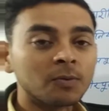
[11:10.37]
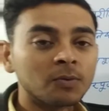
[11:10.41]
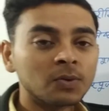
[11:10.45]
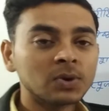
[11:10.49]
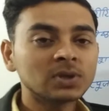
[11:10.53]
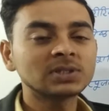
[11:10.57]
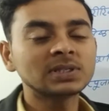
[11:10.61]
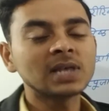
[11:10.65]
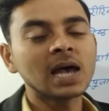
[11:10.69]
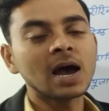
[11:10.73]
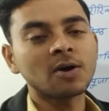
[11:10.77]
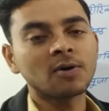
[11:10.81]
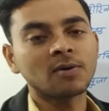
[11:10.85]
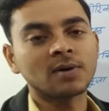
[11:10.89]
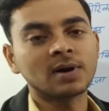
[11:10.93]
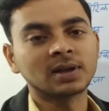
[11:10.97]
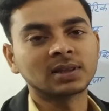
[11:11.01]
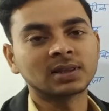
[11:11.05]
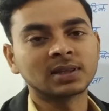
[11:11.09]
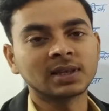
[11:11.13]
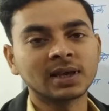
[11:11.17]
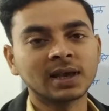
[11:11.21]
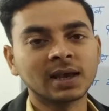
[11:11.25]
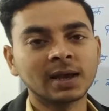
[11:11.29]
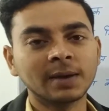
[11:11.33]
अवस्था
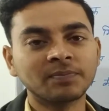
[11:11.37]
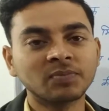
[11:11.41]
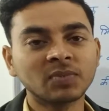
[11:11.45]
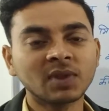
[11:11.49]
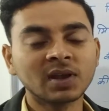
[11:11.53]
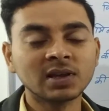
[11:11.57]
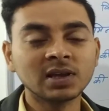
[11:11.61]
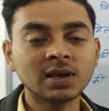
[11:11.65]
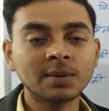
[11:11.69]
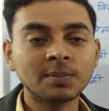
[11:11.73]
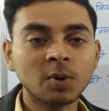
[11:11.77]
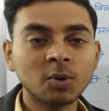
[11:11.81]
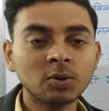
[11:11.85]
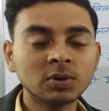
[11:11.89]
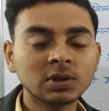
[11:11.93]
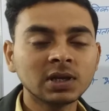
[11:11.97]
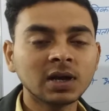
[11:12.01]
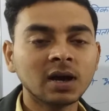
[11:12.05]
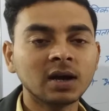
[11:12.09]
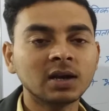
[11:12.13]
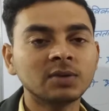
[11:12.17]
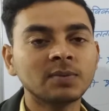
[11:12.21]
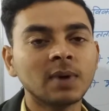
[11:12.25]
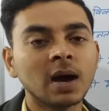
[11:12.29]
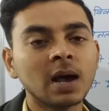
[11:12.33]
कहते हैं यह बहुत ही
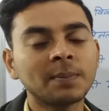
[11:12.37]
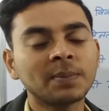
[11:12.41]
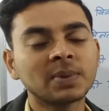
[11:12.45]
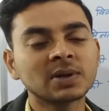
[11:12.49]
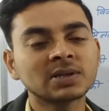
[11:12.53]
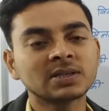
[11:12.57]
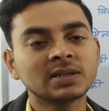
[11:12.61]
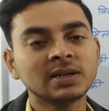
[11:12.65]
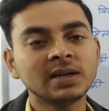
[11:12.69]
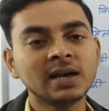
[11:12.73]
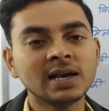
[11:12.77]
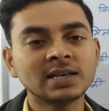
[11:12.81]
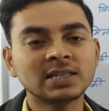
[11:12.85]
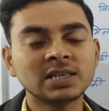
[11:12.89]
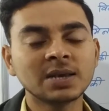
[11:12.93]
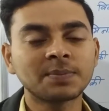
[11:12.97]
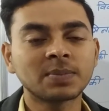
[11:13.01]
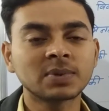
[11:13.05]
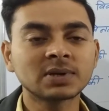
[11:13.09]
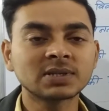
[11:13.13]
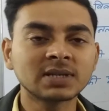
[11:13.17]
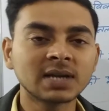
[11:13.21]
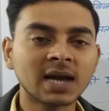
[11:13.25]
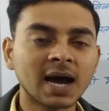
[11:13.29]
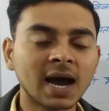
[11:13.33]
अनिवार्य प्रश्न है ऐसे
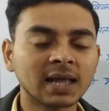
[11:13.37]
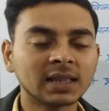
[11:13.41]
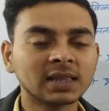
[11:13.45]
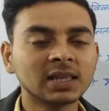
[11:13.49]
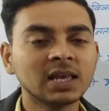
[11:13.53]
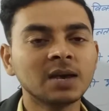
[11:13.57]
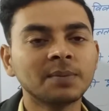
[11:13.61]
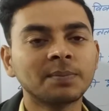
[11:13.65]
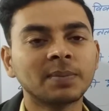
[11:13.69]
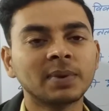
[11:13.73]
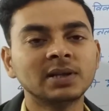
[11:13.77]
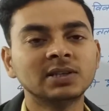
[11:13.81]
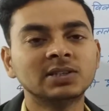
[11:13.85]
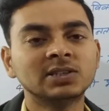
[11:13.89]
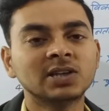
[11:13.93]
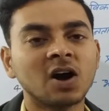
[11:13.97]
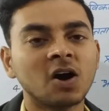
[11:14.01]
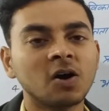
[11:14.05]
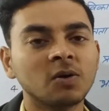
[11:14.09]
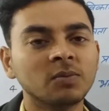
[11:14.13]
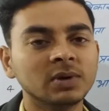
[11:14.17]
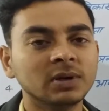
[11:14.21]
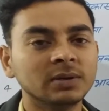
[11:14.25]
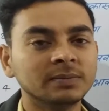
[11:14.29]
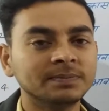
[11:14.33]
प्रश्न आते हैं
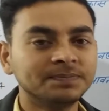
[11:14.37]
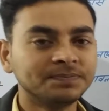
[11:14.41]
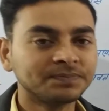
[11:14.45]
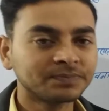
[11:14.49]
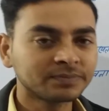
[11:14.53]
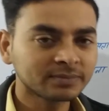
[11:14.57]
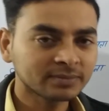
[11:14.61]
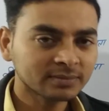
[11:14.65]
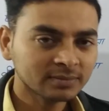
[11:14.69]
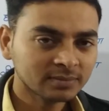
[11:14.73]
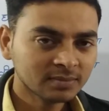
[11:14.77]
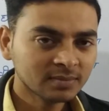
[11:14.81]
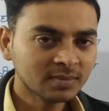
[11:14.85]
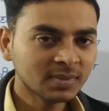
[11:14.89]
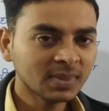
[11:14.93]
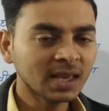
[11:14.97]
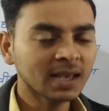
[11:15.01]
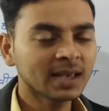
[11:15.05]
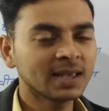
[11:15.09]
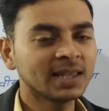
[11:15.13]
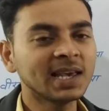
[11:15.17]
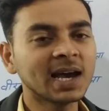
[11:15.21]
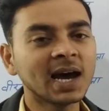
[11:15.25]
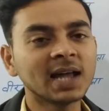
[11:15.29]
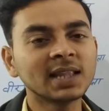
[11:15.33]
परीक्षाओं में
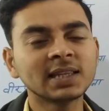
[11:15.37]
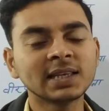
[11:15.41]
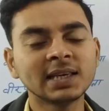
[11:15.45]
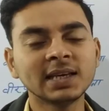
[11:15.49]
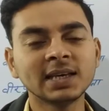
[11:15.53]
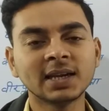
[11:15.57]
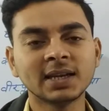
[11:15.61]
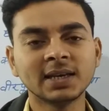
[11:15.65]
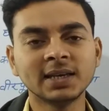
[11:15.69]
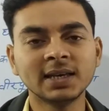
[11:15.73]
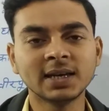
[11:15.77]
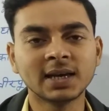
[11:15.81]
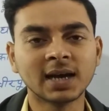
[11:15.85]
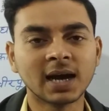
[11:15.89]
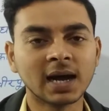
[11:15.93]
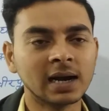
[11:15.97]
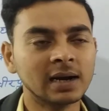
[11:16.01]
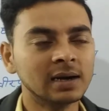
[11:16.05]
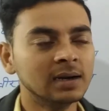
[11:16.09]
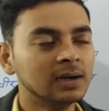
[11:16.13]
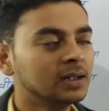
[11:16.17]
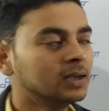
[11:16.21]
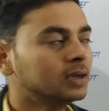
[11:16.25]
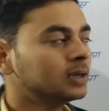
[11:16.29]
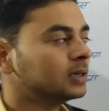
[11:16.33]
याद किए रहिएगा
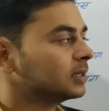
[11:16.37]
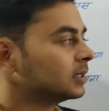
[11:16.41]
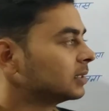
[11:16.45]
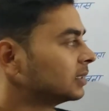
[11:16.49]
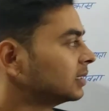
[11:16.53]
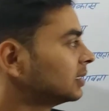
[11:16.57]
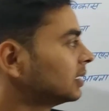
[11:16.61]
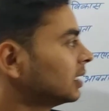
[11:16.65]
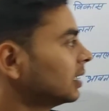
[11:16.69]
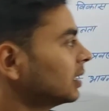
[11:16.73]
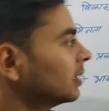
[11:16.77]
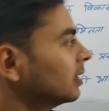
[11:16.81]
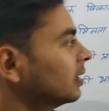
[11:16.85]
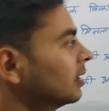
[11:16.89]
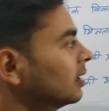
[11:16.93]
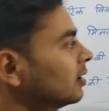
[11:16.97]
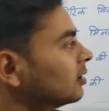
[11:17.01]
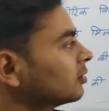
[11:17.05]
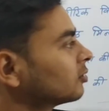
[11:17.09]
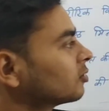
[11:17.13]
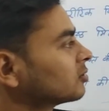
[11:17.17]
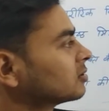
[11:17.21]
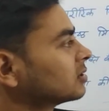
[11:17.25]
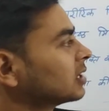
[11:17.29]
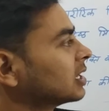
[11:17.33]
ठीक है
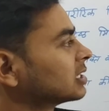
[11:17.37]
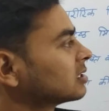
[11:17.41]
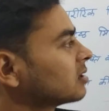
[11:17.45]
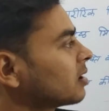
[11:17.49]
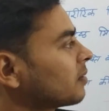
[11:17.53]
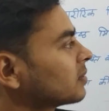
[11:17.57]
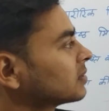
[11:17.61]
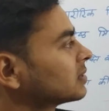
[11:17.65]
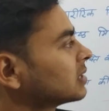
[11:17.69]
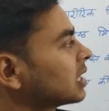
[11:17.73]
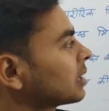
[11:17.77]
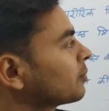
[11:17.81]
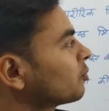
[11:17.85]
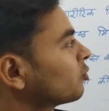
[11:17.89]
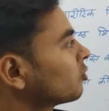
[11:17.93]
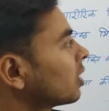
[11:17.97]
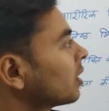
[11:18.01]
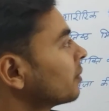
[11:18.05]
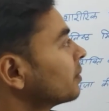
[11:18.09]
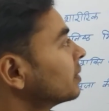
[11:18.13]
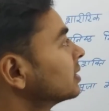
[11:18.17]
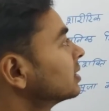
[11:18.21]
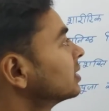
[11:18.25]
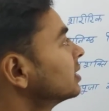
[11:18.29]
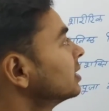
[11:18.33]
तो शैशावस्था की
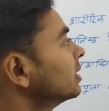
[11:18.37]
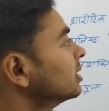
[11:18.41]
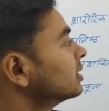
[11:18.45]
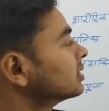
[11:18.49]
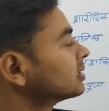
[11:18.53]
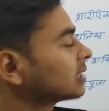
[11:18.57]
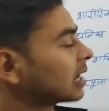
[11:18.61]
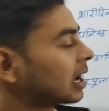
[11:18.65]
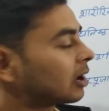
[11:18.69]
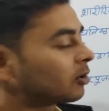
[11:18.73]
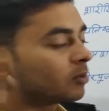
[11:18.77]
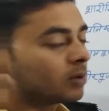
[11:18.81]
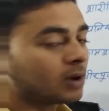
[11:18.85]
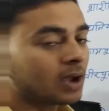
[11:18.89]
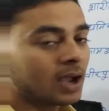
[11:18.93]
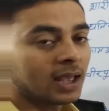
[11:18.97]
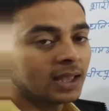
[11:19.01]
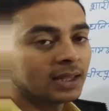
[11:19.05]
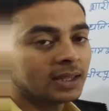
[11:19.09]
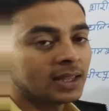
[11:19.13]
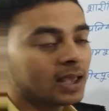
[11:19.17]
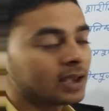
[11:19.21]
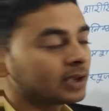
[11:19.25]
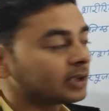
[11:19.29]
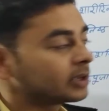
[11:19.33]
पुनरावृत्ति इस काल को कहा
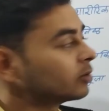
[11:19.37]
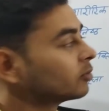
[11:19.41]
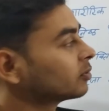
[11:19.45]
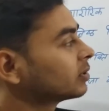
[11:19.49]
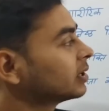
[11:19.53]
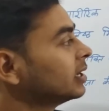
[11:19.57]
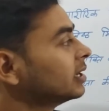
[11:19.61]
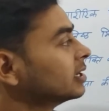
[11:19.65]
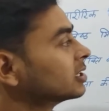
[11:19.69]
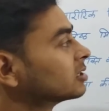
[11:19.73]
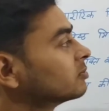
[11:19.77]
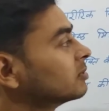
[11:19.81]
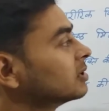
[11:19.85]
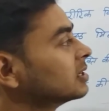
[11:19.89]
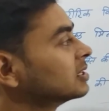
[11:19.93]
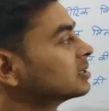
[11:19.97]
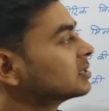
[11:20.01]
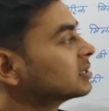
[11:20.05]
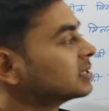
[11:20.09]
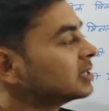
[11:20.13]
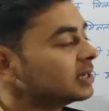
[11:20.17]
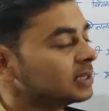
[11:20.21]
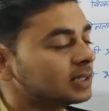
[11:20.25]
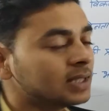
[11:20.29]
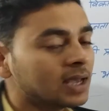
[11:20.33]
जाता है क्योंकि इसमें
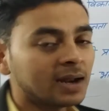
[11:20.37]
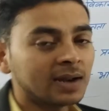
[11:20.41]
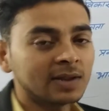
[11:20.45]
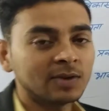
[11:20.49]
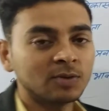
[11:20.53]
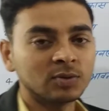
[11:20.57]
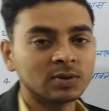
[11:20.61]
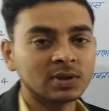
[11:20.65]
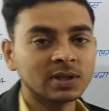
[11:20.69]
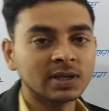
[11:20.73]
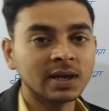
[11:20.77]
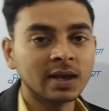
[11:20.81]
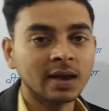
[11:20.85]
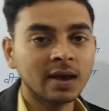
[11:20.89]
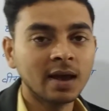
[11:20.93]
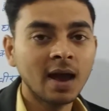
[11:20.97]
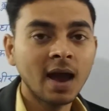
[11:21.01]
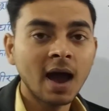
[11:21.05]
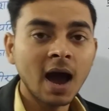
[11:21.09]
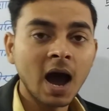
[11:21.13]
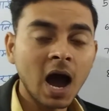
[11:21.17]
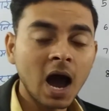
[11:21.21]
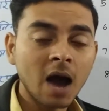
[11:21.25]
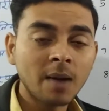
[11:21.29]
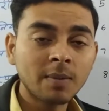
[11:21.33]
स्थिरता नहीं होती है
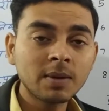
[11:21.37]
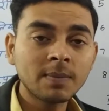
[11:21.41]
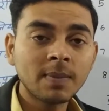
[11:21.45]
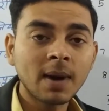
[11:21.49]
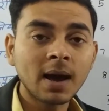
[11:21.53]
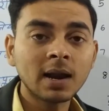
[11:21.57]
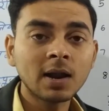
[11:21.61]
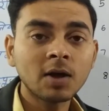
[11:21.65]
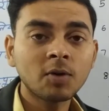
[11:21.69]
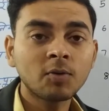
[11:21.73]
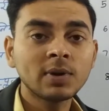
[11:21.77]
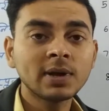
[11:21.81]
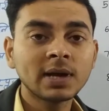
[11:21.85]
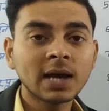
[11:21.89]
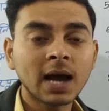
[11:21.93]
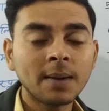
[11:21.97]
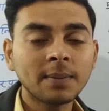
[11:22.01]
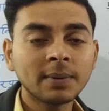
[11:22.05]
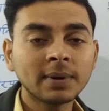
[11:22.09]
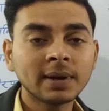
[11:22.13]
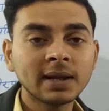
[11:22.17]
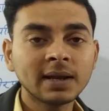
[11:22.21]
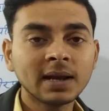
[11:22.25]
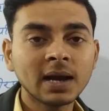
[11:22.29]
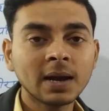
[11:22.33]
अभी बालक कोई
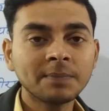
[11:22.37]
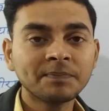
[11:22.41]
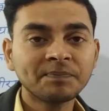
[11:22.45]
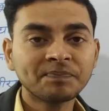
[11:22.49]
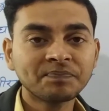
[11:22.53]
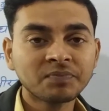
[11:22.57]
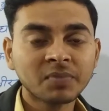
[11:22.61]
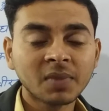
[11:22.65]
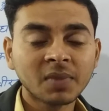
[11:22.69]
काम करेगा